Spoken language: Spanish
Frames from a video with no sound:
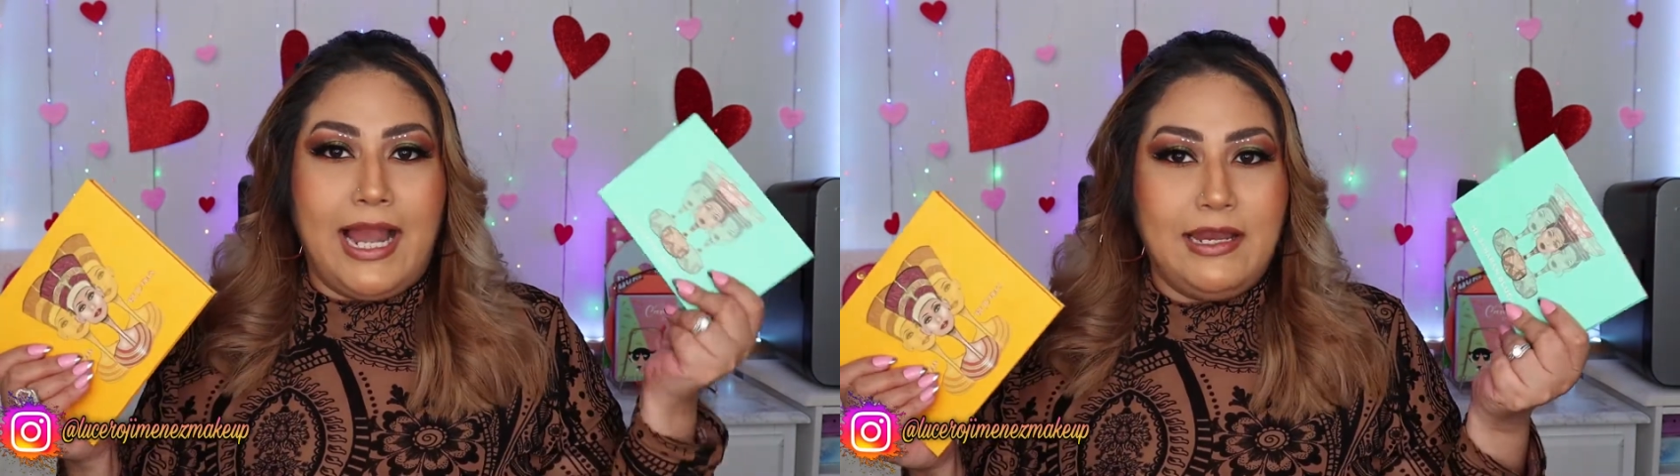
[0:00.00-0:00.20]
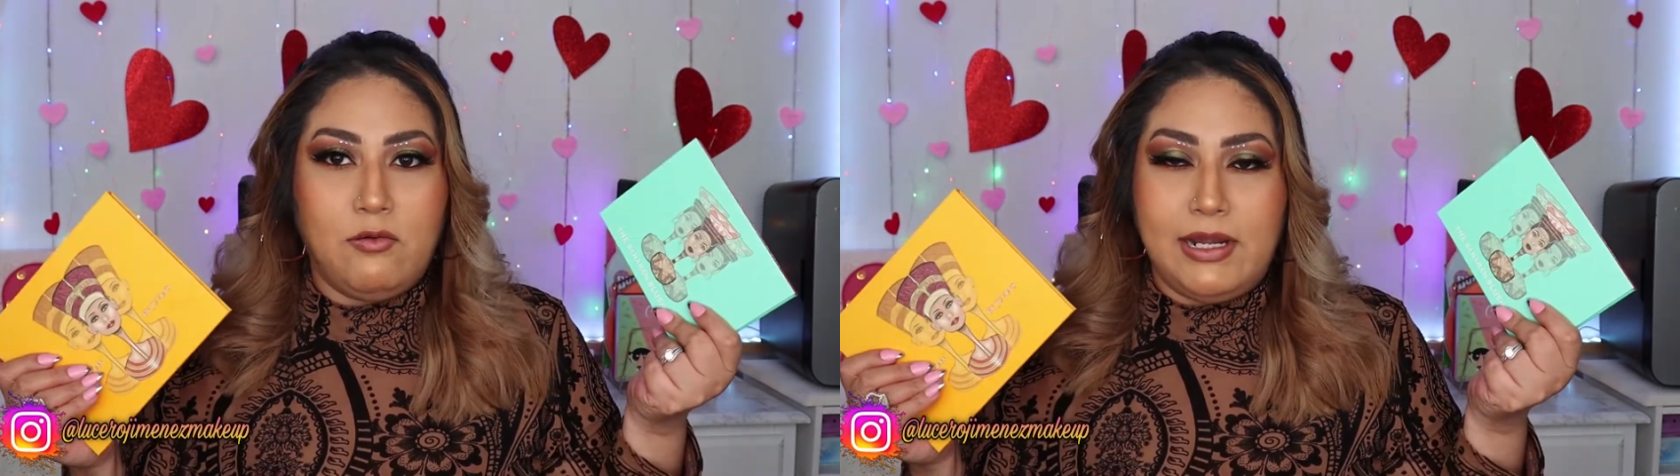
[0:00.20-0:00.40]

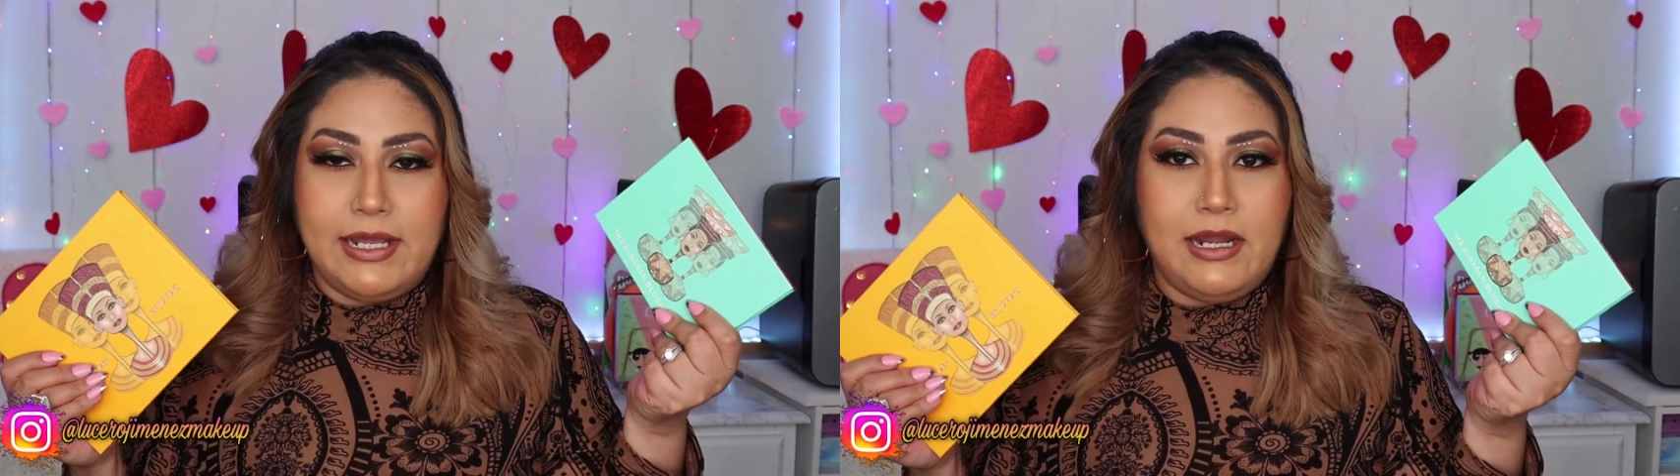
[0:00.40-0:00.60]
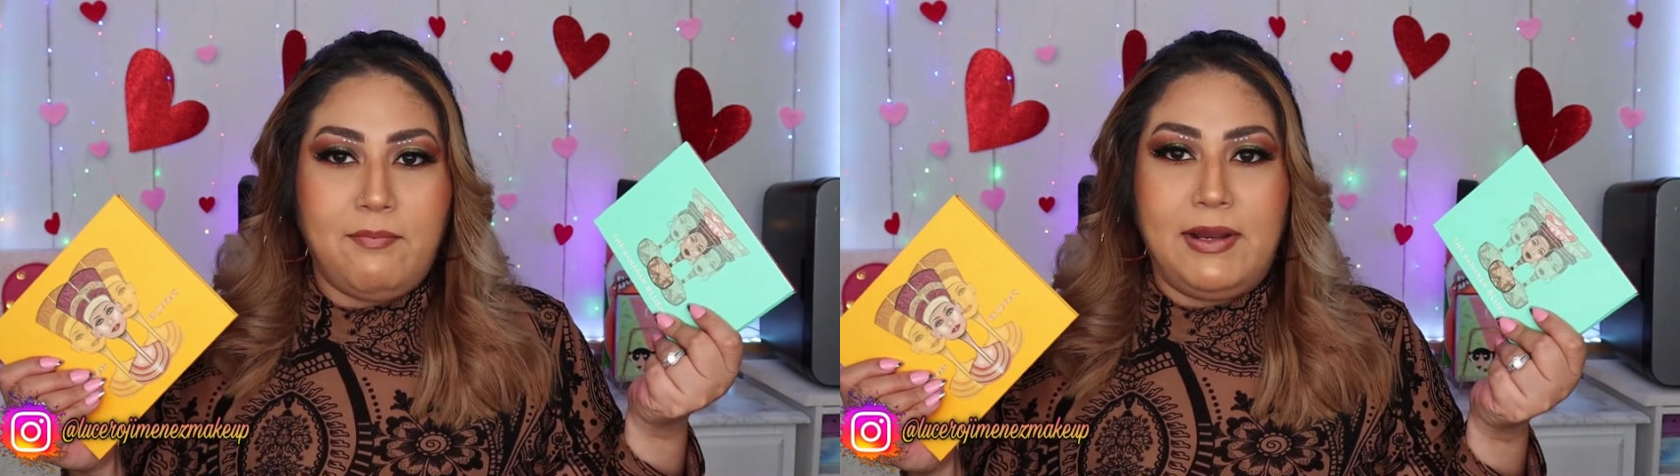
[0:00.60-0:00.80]
al
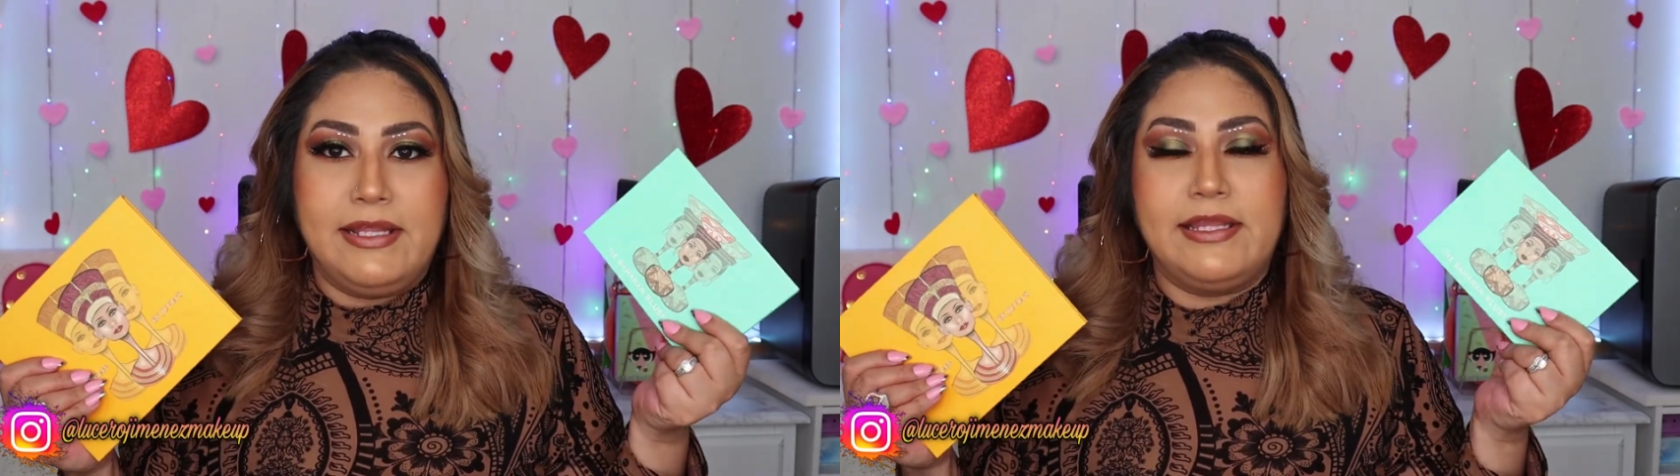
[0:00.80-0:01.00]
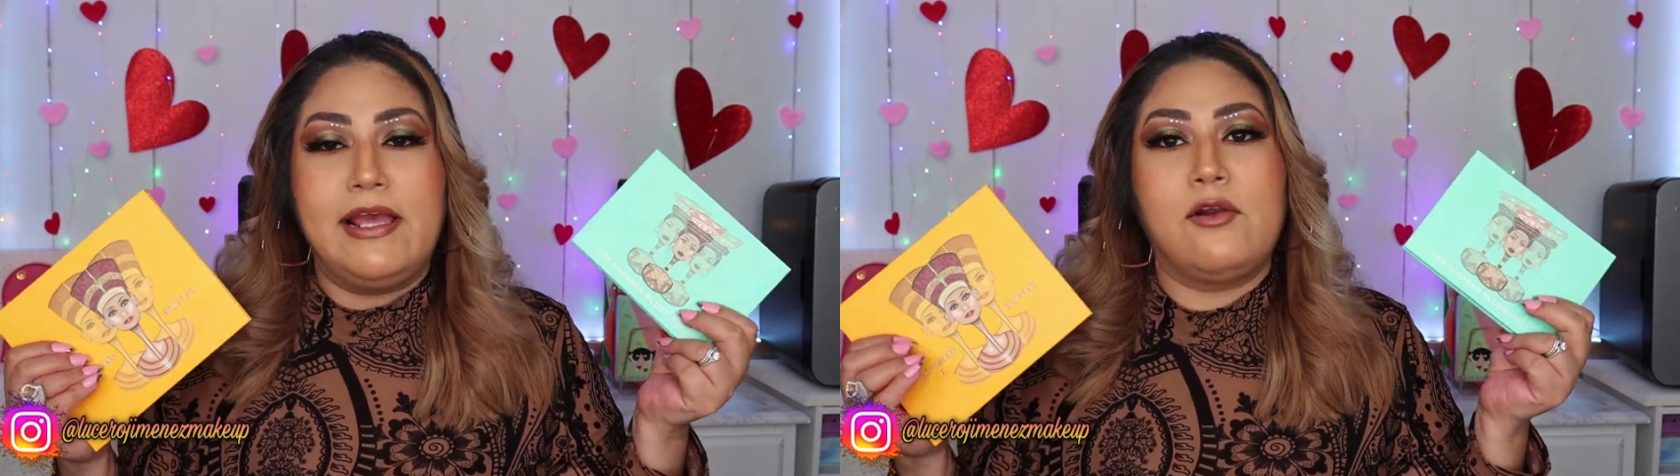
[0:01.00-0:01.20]
igual que la
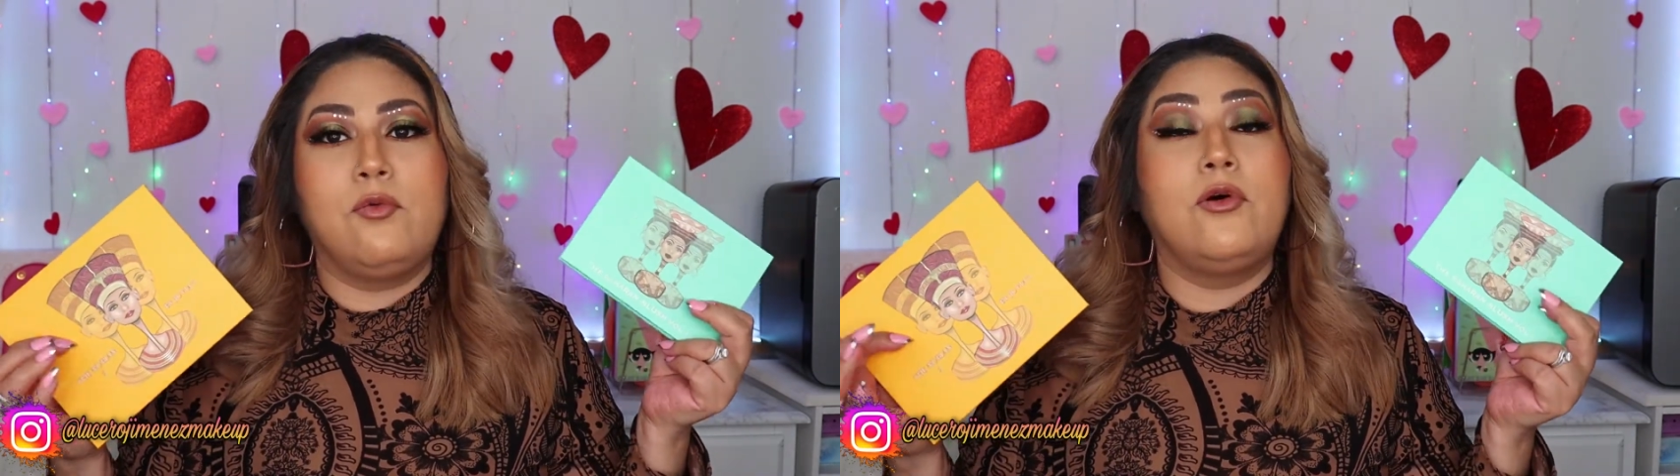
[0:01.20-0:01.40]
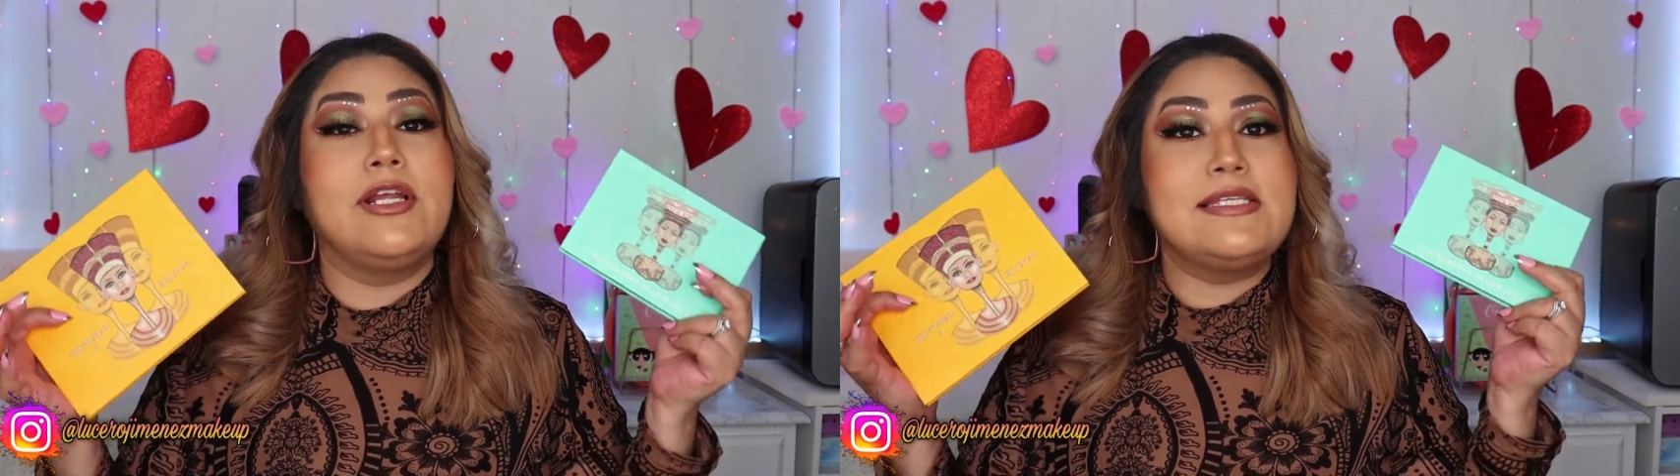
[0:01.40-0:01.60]
paleta de
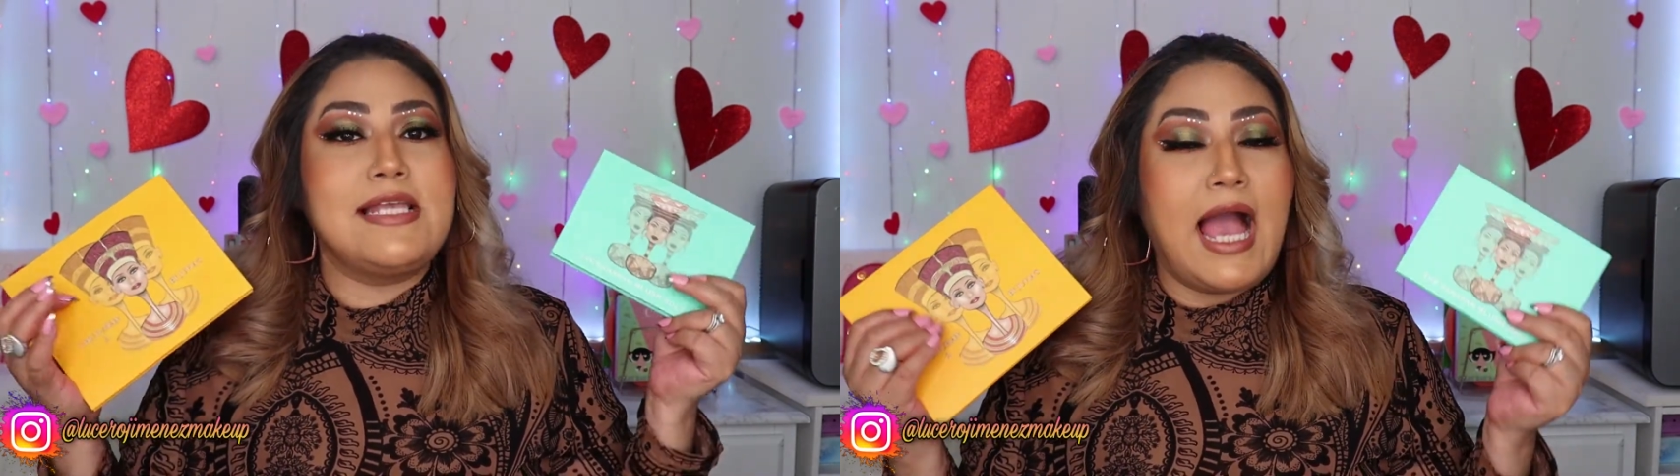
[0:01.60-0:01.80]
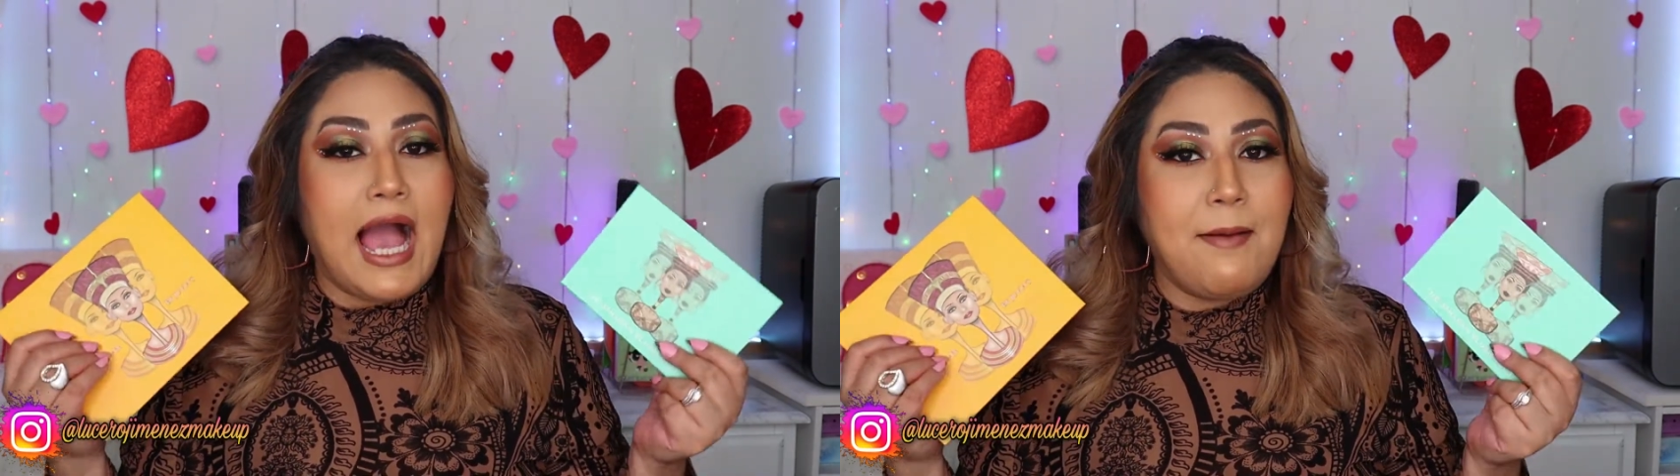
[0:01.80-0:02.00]
rubores,